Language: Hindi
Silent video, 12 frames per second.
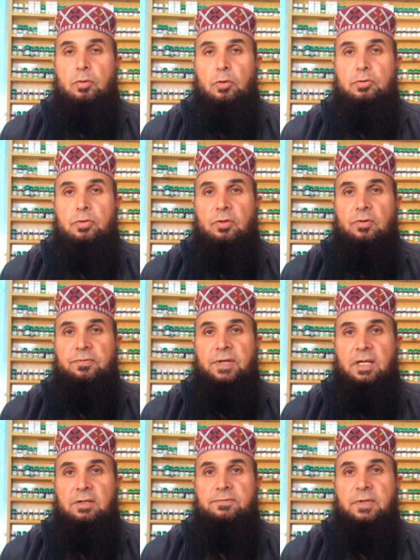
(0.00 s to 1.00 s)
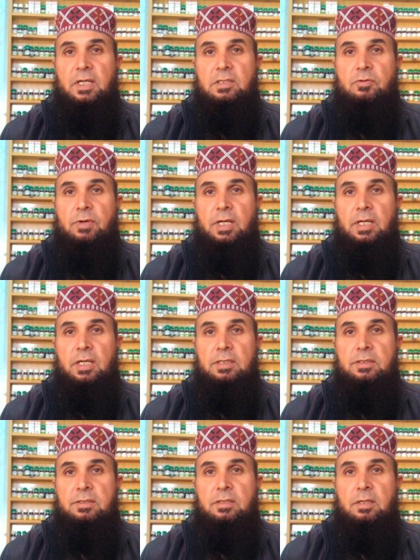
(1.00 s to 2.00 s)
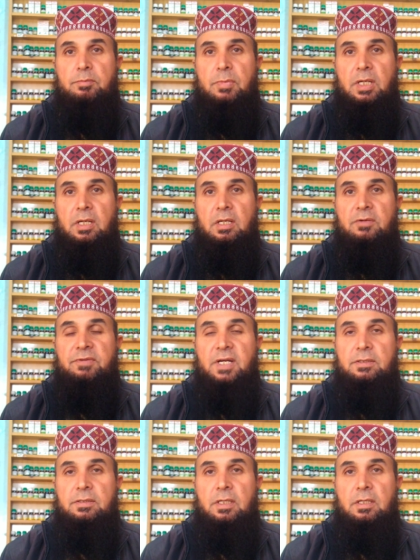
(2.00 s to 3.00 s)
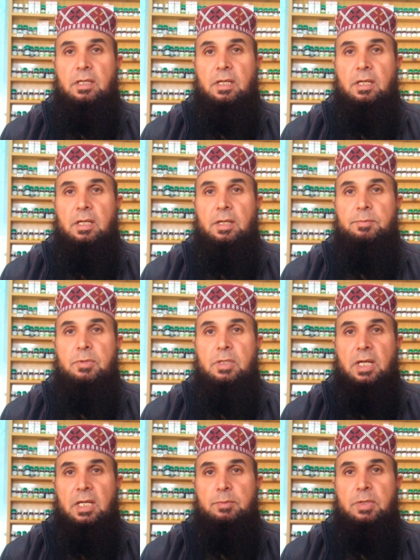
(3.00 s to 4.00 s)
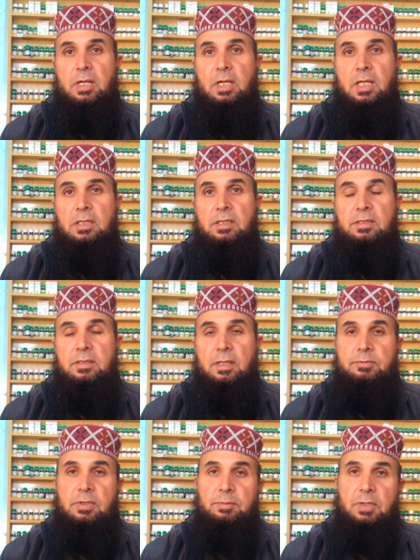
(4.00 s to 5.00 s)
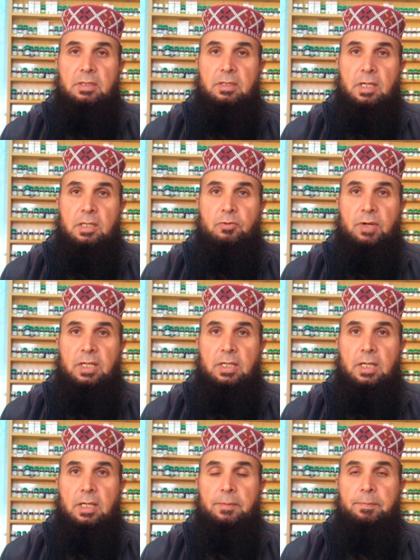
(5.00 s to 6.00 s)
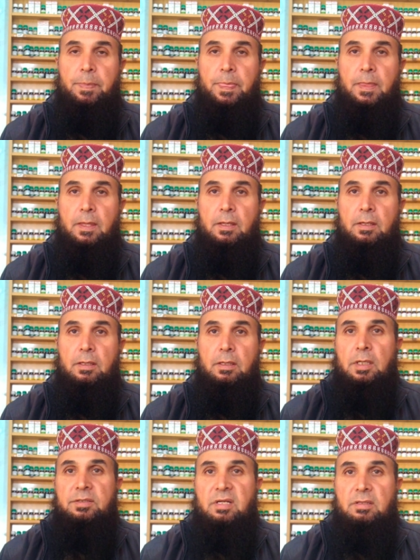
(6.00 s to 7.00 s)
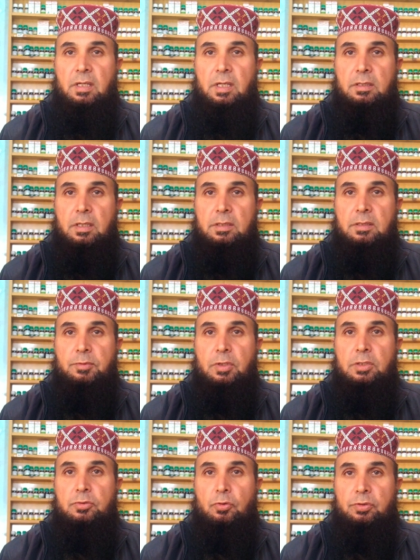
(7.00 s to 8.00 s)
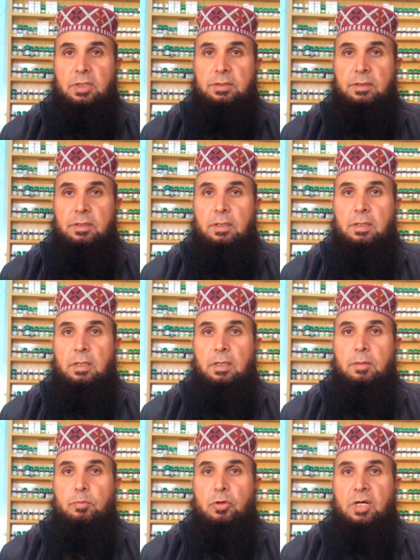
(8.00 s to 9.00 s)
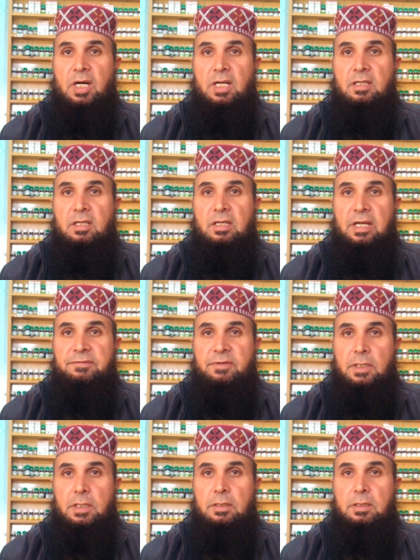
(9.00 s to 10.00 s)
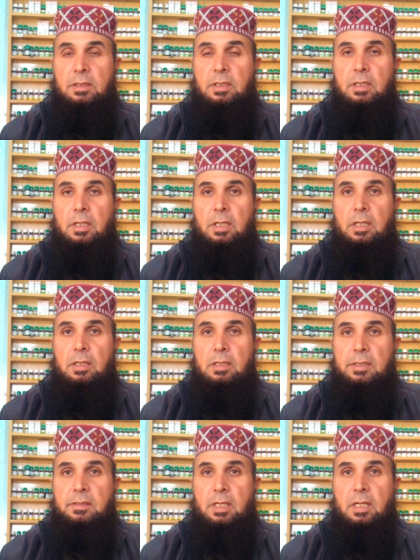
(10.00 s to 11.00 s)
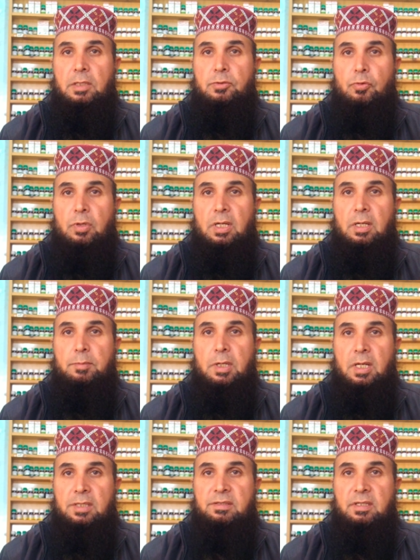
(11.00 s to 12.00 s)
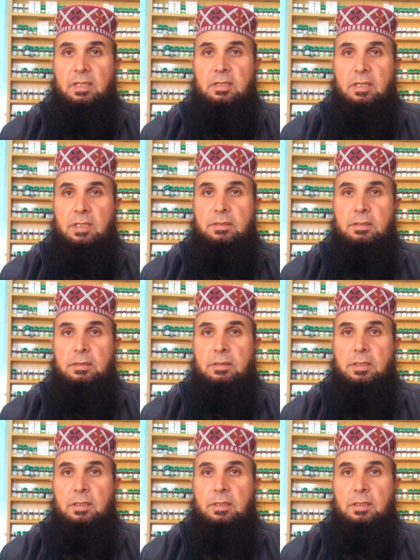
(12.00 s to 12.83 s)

दोस्तों फेरमफास दवाई जिसम में इन्फेक्शन के इब्तदाई मरहले की सबसे बेहतरीन दवाई है शदीद किस्म की सोजश बुखार की कैफियत नज़ला ज़ुकाम खांसी दस्त